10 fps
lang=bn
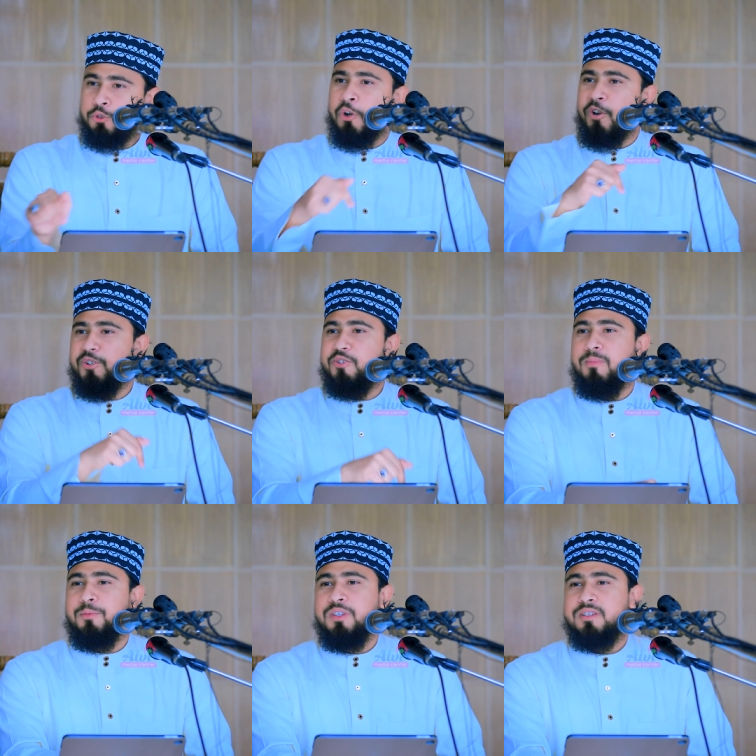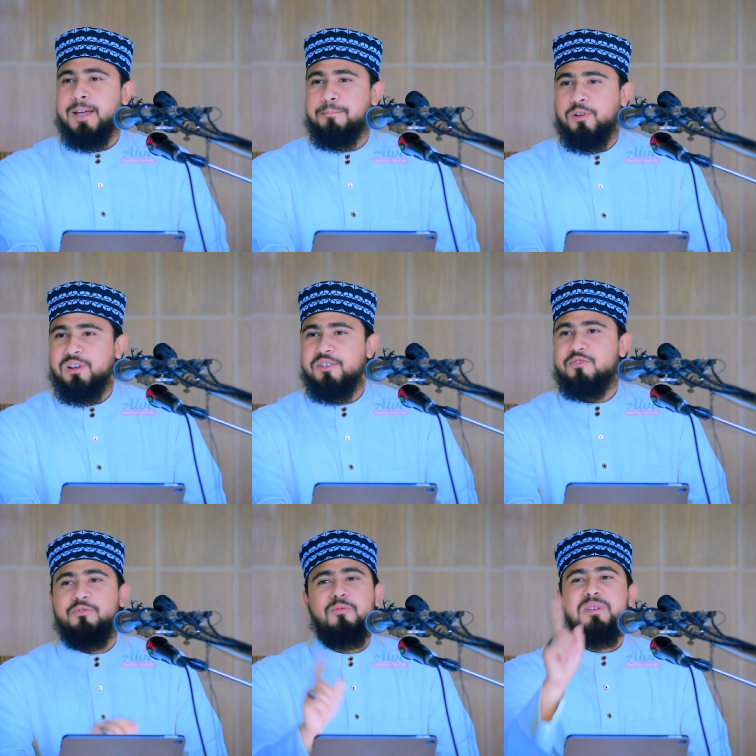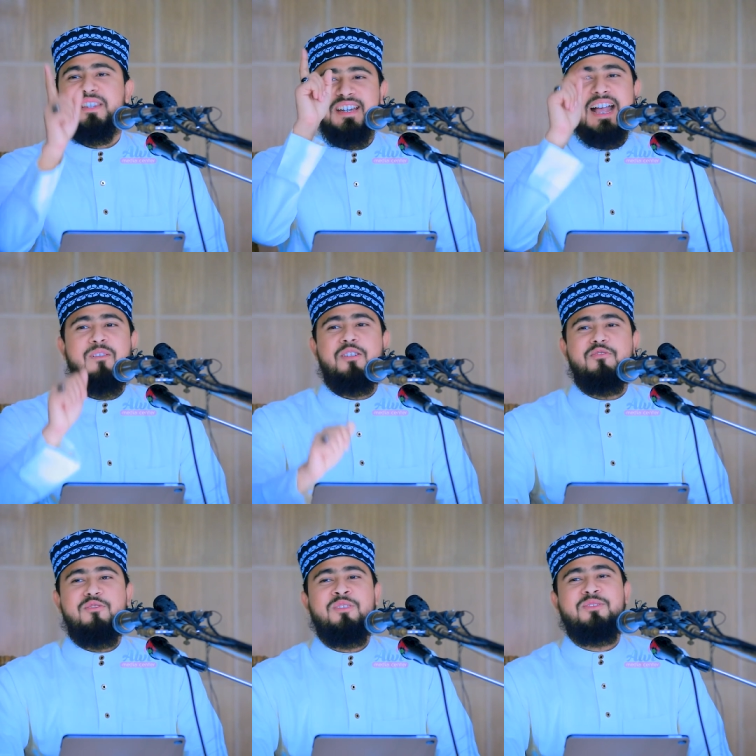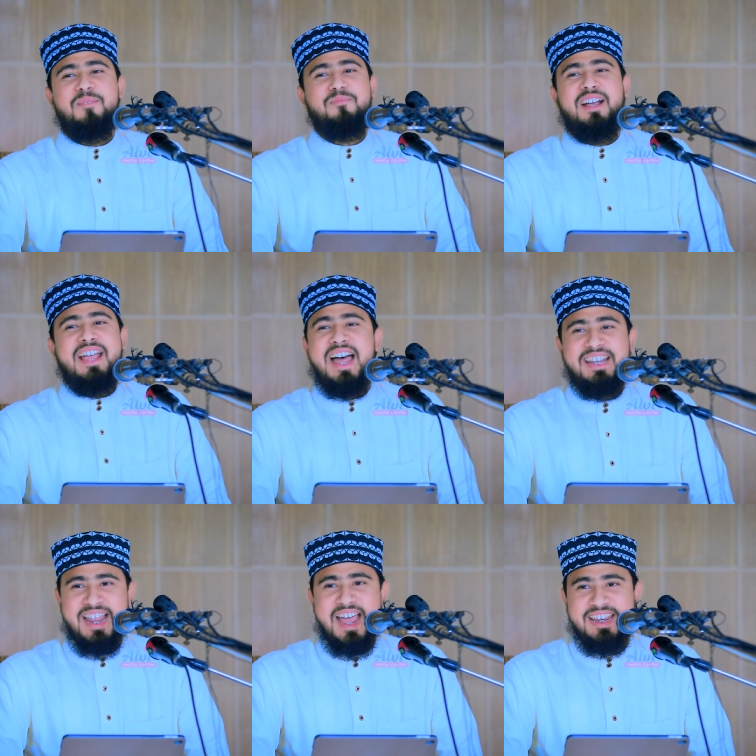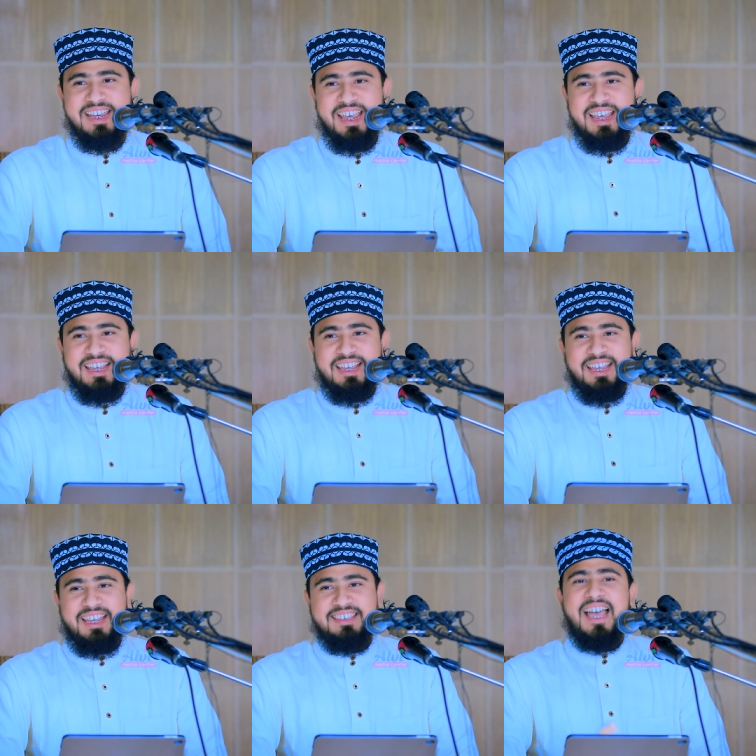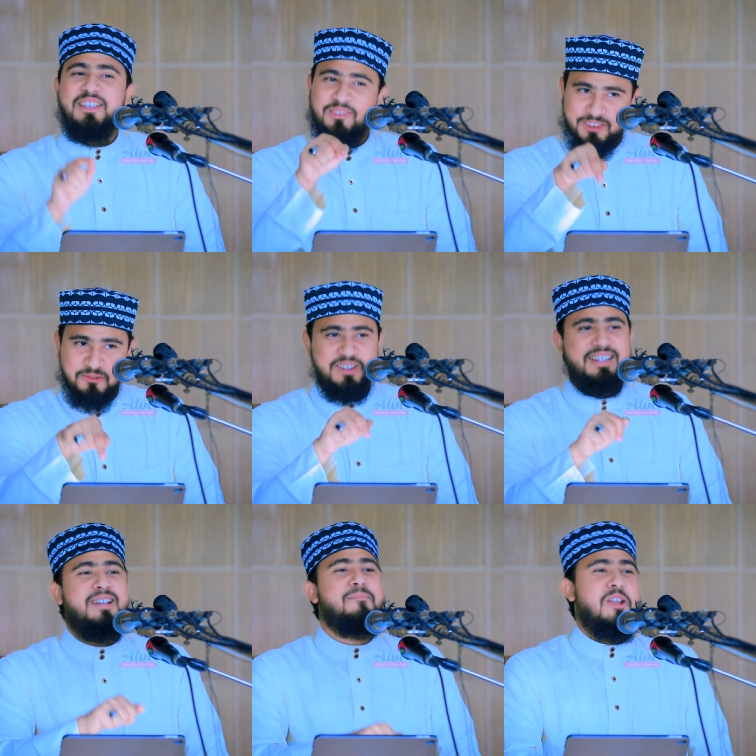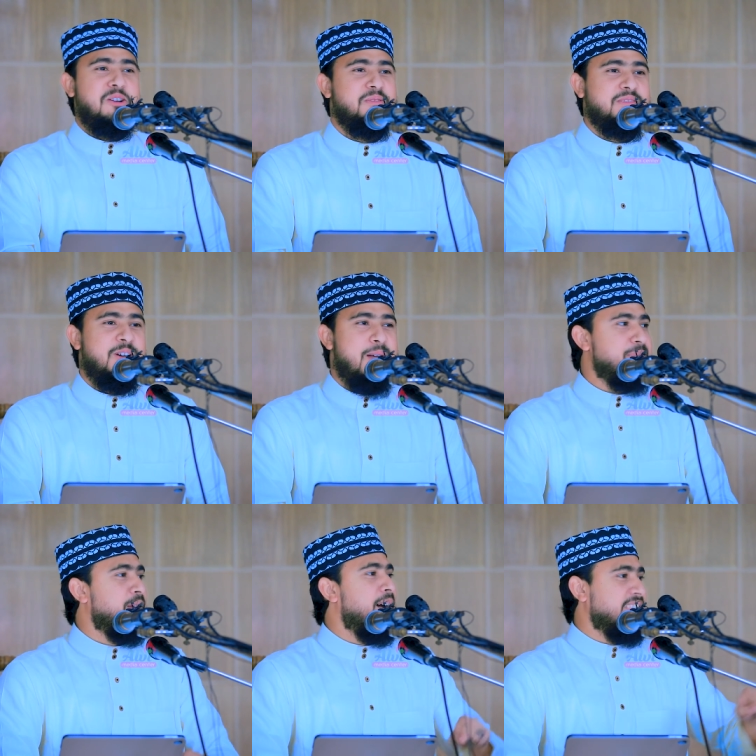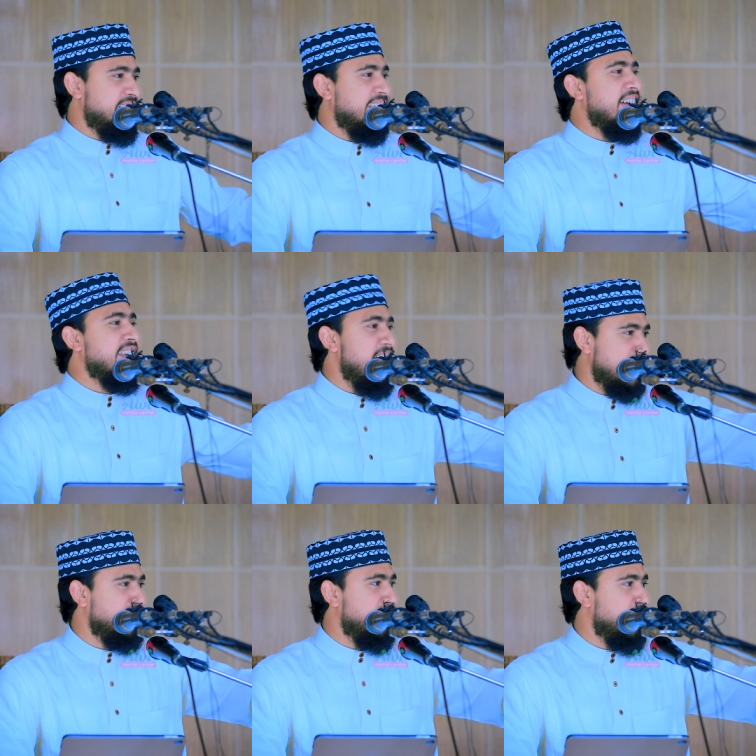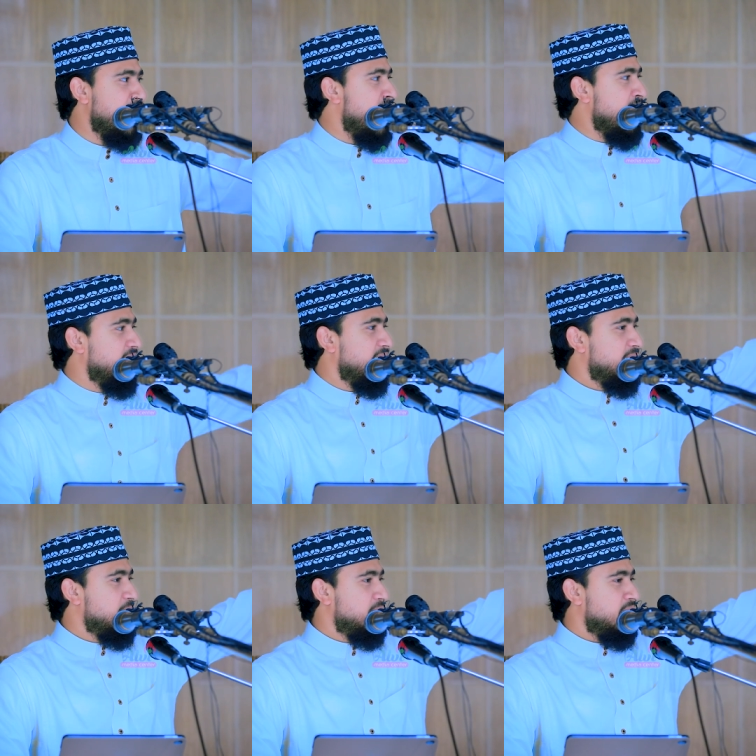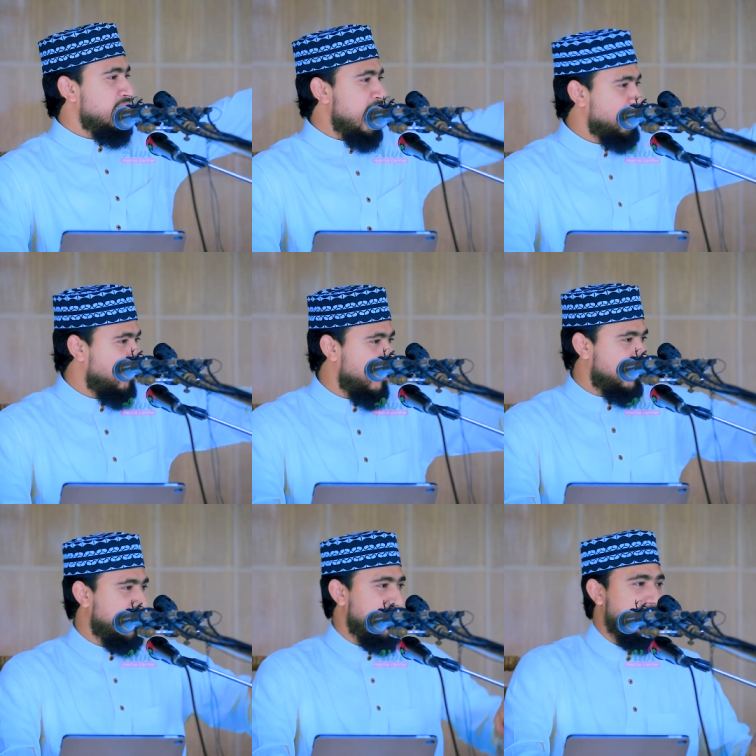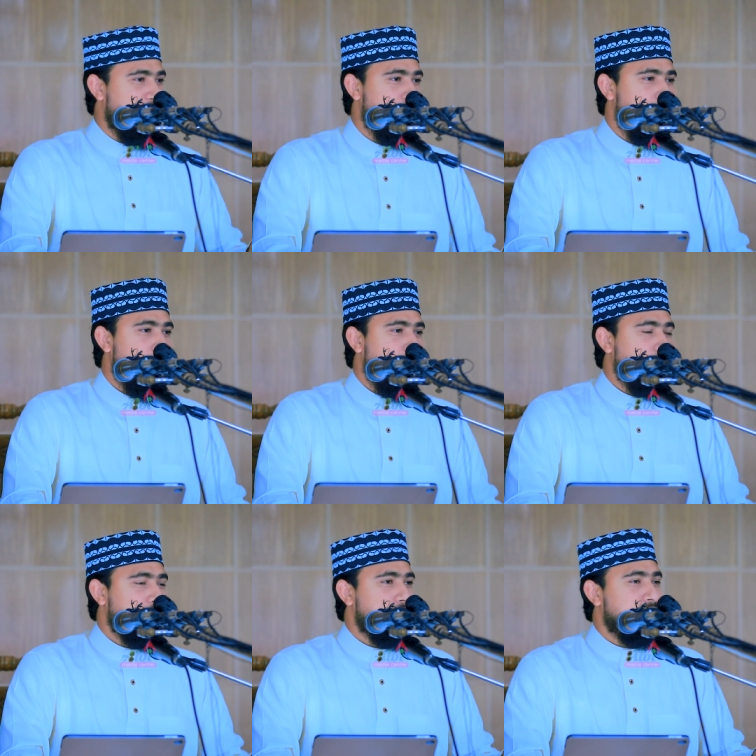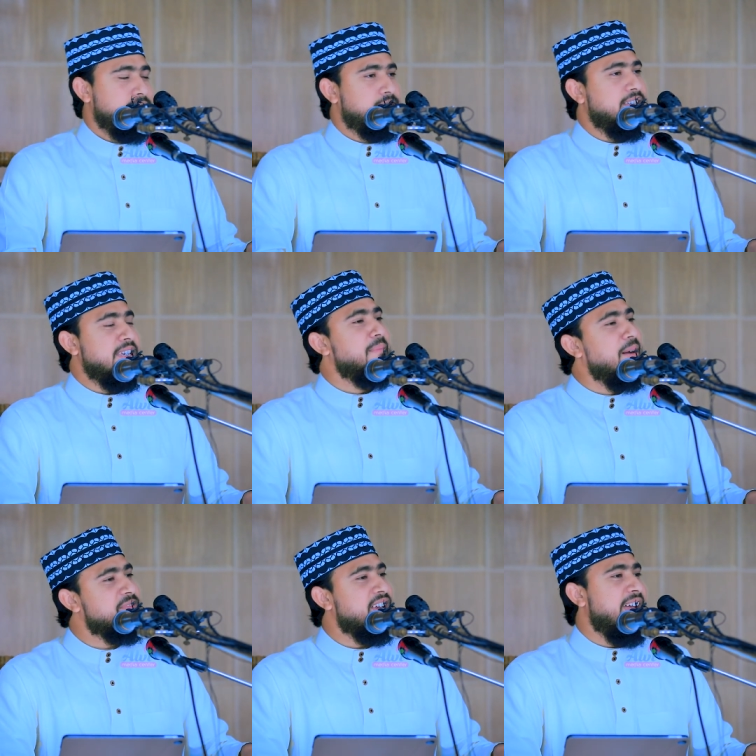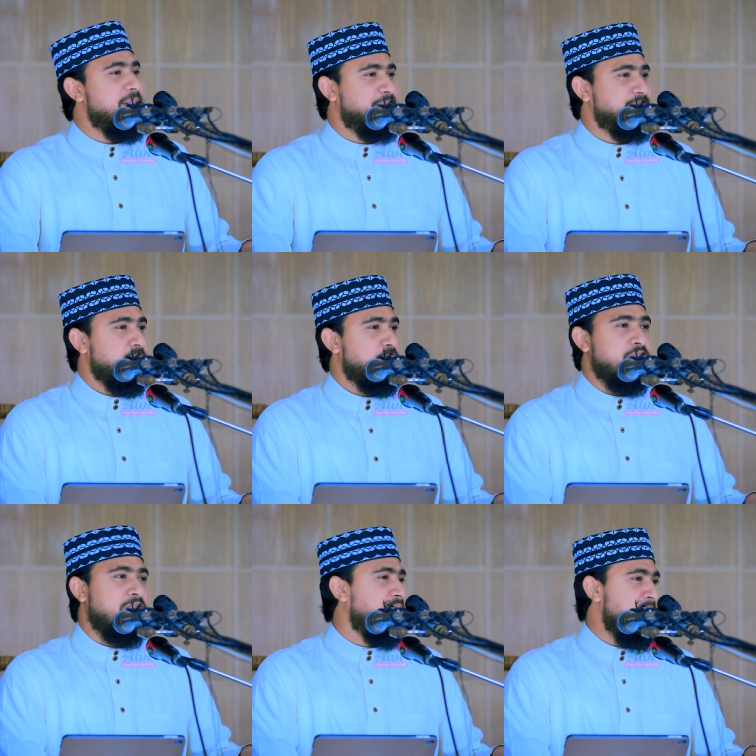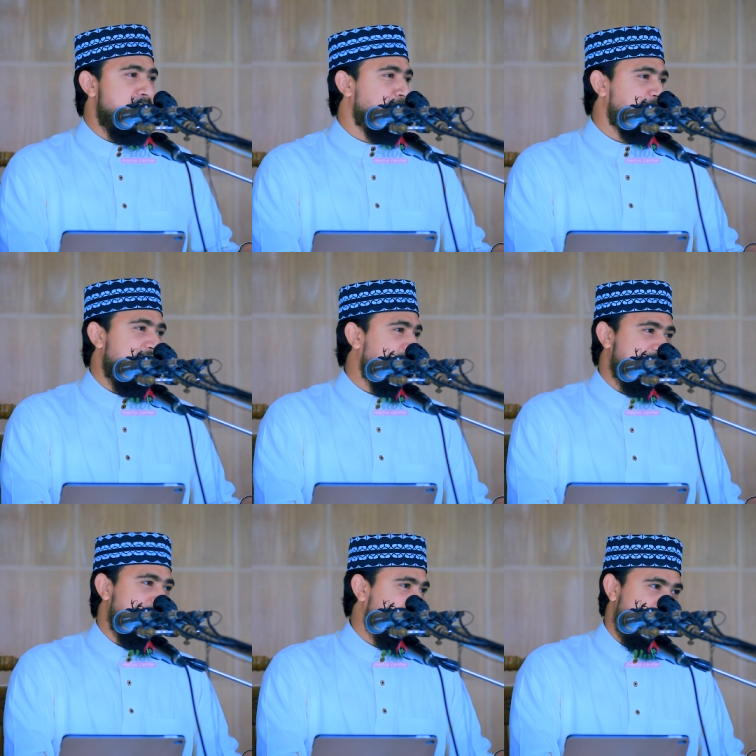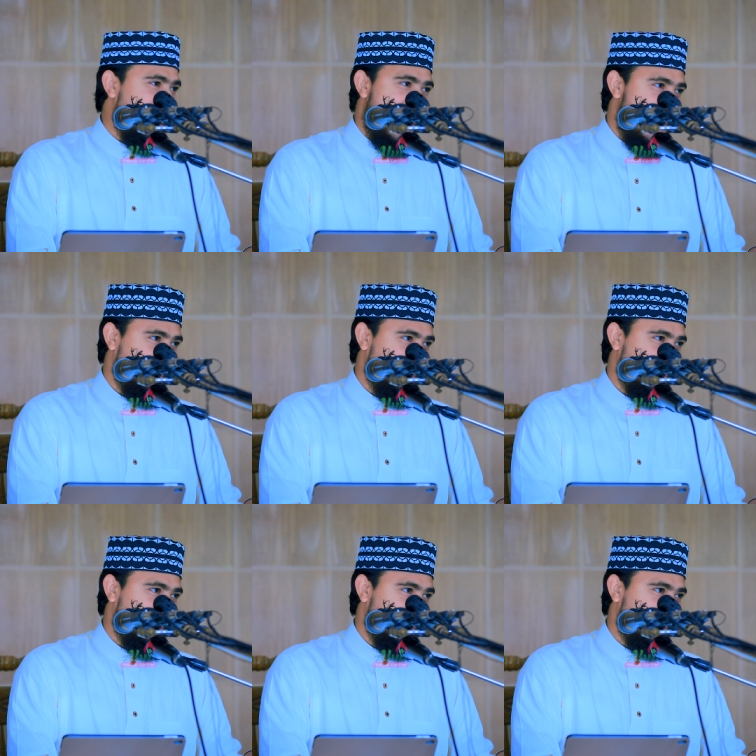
তখন সভাপতি সাহেব বললেন শুধু মিষ্টি খাওয়ার জন্য তো আপনাকে আনি নাই দায়িত্বও একটা পালন করতে হবে আপনার ভাতিজার কানে আজান দেন এই নিয়ে আসো বাচ্চাটাকে তো ইমাম সাহেব সকল ইমাম তো আর এক জাতের না